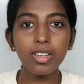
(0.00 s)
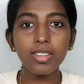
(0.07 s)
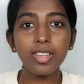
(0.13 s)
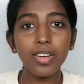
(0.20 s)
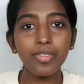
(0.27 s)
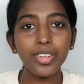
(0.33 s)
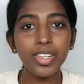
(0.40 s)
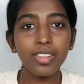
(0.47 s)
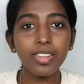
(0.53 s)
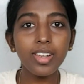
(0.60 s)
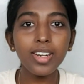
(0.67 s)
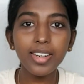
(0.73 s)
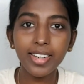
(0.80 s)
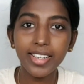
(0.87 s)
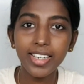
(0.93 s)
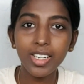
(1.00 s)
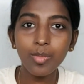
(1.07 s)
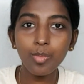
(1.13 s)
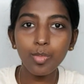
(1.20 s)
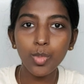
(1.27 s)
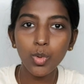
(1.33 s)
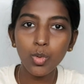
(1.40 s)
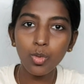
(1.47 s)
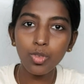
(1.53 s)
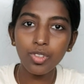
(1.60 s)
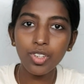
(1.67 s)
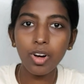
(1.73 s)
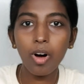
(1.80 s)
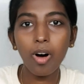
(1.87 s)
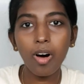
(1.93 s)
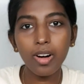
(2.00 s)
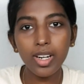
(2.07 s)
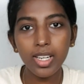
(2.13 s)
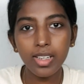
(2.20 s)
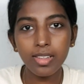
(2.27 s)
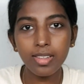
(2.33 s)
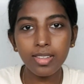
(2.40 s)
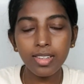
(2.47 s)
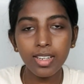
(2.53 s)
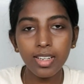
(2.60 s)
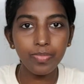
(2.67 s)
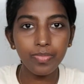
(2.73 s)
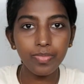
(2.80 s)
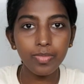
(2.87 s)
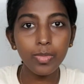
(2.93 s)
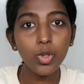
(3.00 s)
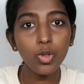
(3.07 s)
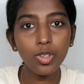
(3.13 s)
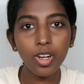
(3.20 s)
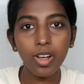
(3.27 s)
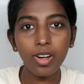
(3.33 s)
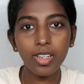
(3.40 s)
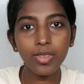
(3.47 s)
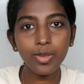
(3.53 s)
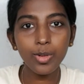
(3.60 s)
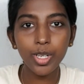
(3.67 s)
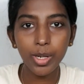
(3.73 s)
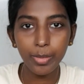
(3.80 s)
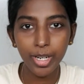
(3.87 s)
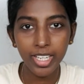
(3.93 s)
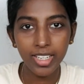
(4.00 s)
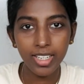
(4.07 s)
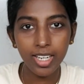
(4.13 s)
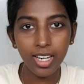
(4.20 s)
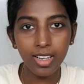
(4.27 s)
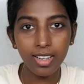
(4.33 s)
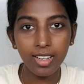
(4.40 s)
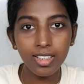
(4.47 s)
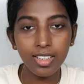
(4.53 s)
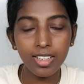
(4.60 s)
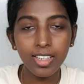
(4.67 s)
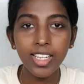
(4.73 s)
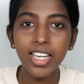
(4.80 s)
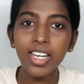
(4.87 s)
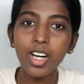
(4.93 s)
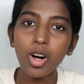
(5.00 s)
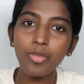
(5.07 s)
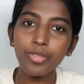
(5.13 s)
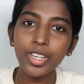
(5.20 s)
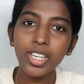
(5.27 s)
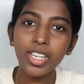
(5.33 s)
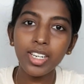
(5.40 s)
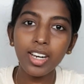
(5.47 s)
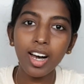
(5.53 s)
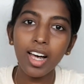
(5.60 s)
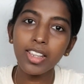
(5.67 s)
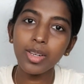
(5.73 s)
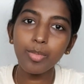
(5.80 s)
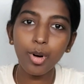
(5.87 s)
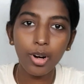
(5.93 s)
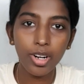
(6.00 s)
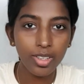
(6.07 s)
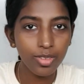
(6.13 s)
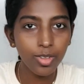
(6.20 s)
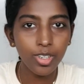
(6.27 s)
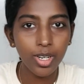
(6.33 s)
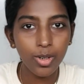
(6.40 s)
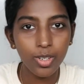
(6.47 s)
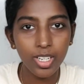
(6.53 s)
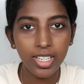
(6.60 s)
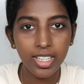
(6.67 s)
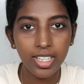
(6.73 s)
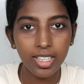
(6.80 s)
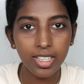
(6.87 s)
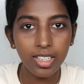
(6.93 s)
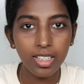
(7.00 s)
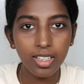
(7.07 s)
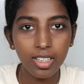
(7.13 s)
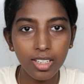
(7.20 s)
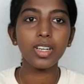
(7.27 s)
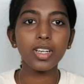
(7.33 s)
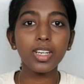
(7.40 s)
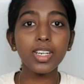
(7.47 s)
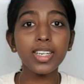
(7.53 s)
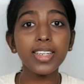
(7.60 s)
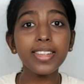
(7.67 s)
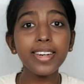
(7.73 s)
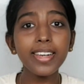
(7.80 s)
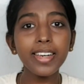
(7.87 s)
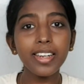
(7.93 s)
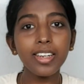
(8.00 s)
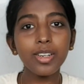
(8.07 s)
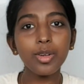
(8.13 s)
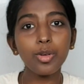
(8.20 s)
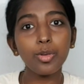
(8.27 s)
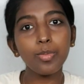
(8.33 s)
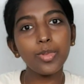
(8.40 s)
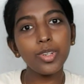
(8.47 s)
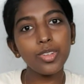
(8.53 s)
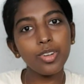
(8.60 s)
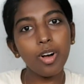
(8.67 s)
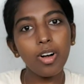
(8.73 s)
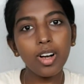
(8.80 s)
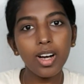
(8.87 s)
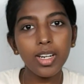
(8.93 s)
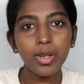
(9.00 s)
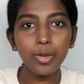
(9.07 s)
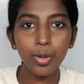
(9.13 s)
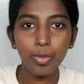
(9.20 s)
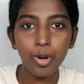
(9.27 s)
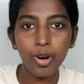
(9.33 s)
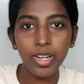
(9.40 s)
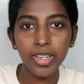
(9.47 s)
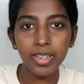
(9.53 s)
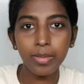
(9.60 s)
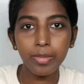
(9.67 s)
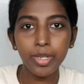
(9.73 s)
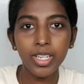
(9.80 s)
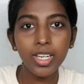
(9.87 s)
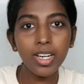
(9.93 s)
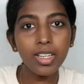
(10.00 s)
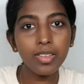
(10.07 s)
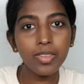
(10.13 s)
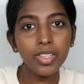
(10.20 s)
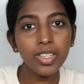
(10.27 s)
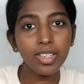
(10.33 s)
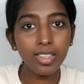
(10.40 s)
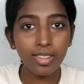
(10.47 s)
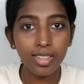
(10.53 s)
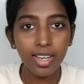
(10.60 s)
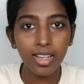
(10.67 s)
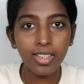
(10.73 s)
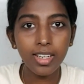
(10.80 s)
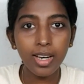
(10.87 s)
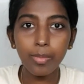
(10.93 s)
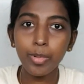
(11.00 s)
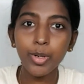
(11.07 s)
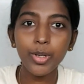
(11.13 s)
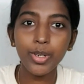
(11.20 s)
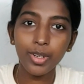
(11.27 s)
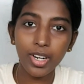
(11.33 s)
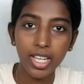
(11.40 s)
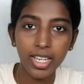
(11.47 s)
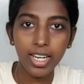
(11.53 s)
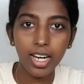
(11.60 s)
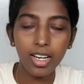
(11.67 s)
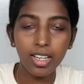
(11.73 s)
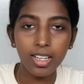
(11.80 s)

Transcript: சர்ஃபெக்சல் ரின் பூஸ்ட் ஹார்லிக்ஸ் பூஸ்ட் ஹார்லிக்ஸ் குடிக்க மாட்டிங்களா டீ காஃபி அந்த ப்ராடக்ட்ஸ் கூட அவங்கள்ட்ட இருக்குது இதில் எனக்கு ரொம்ப ஷாக்கான ஒரு ப்ராடக்ட் அப்படின்னா அது வந்து கிசான் அப்புறம் இண்டோலேக்கா